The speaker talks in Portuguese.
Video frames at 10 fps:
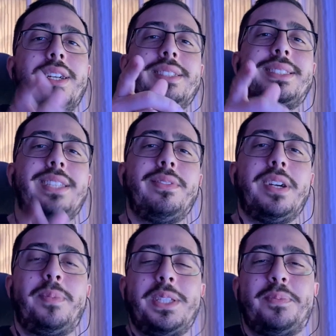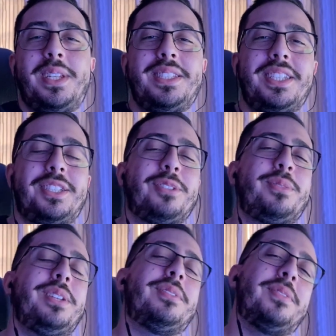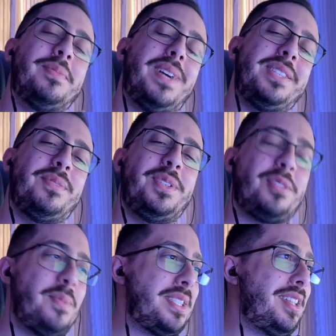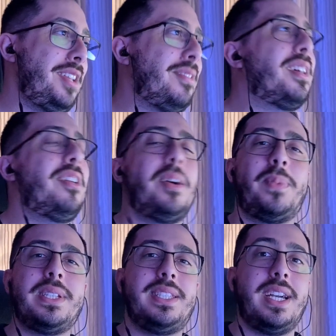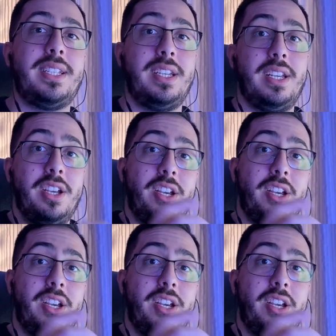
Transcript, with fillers: Salve rapazes, belezinha? Tranquilo? Mais um vídeo começando aí no canal, rapaziada.